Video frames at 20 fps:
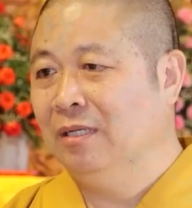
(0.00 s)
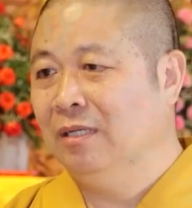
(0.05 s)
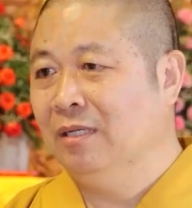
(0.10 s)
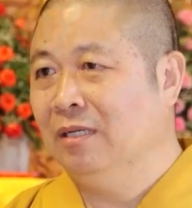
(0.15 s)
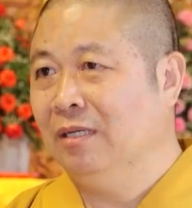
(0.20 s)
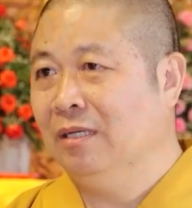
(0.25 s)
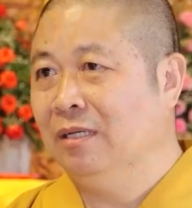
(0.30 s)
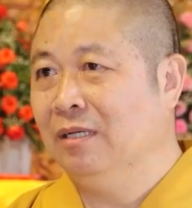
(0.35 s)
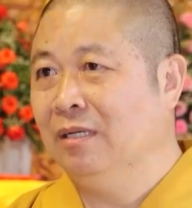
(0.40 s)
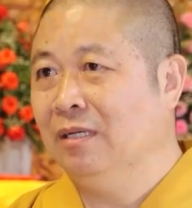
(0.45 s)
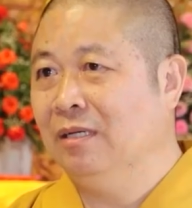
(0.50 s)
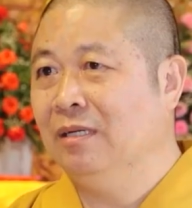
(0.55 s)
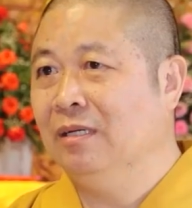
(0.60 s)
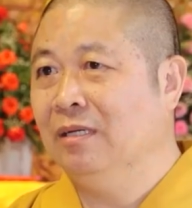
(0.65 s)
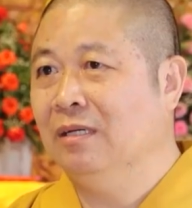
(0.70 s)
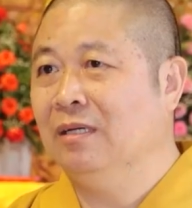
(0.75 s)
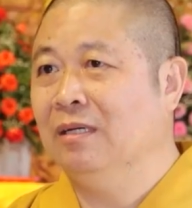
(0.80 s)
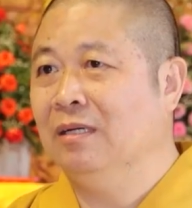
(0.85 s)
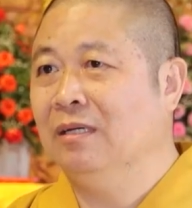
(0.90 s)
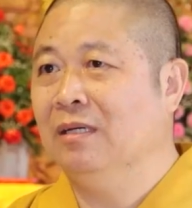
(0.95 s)
À,
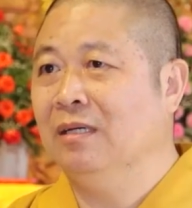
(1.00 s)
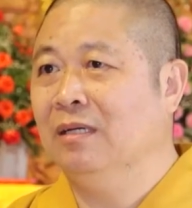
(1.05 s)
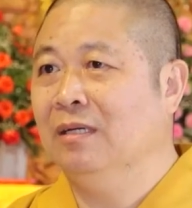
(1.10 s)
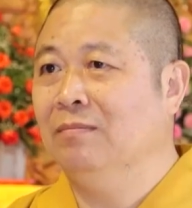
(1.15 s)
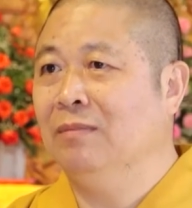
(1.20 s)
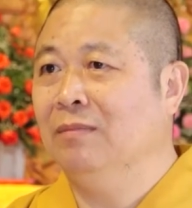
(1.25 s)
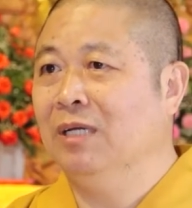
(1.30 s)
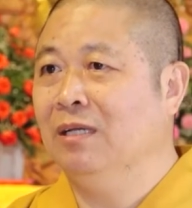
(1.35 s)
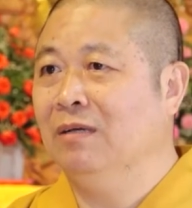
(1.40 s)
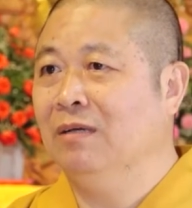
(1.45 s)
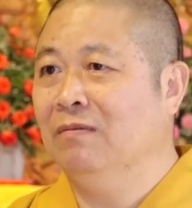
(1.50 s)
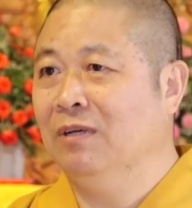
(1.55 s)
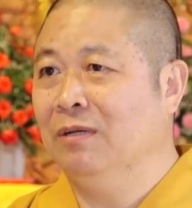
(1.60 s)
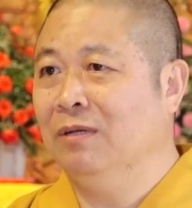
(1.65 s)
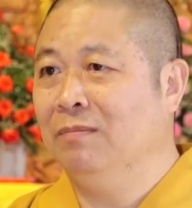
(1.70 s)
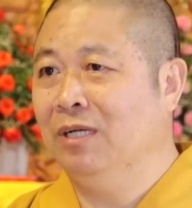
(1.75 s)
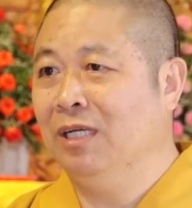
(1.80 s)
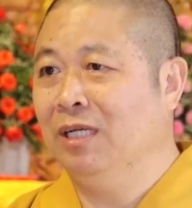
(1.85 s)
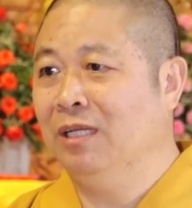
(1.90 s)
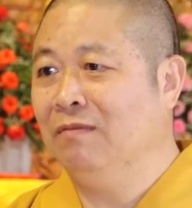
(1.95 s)
khi mà Đức Phật
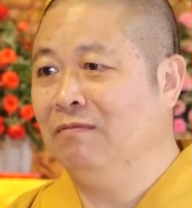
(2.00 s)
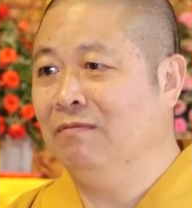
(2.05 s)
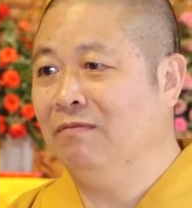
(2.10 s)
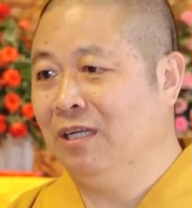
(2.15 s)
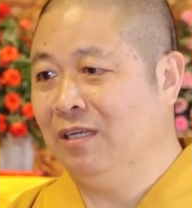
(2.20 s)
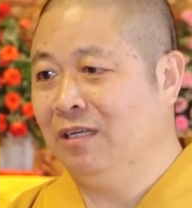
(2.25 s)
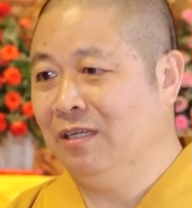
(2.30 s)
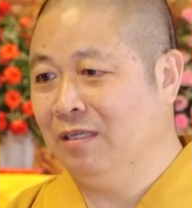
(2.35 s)
mới thành Phật ấy,